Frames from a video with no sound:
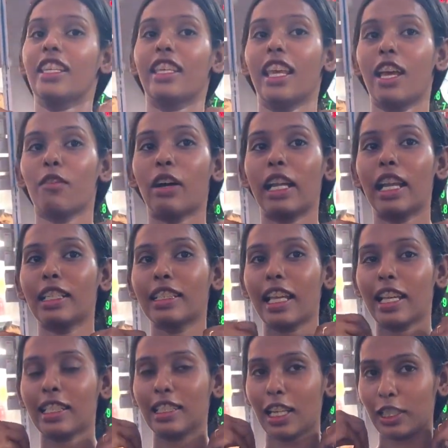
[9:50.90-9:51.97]
ये वाला
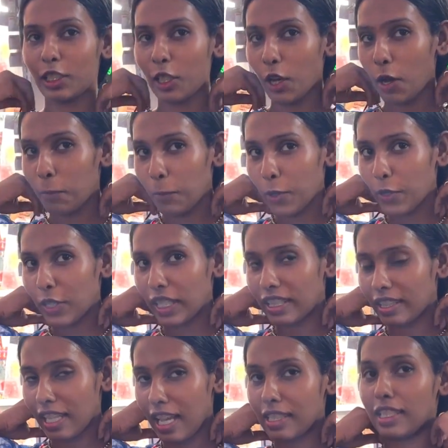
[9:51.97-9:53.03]
देख सकते हो आप लोग
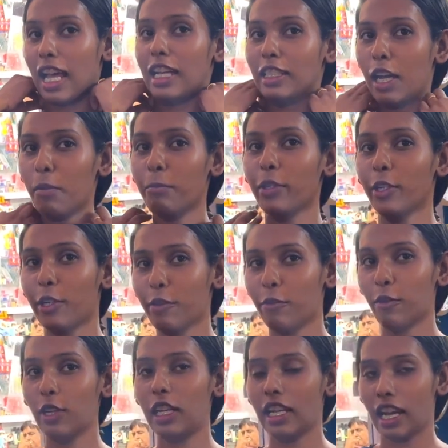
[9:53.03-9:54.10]
कितना ज़्यादा
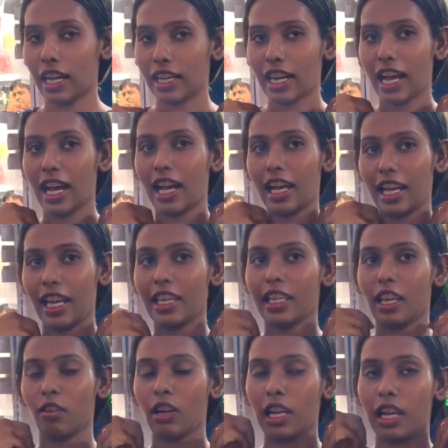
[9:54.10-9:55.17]
ब्यूटीफुल लग रहा है
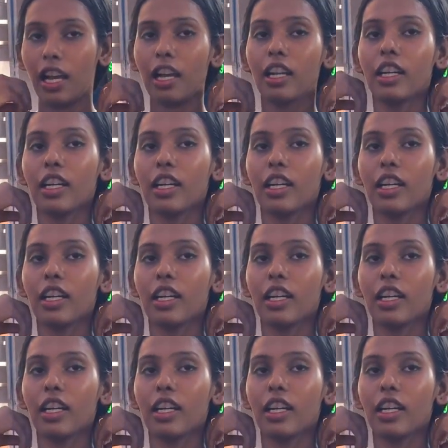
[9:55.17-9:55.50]
ये वाला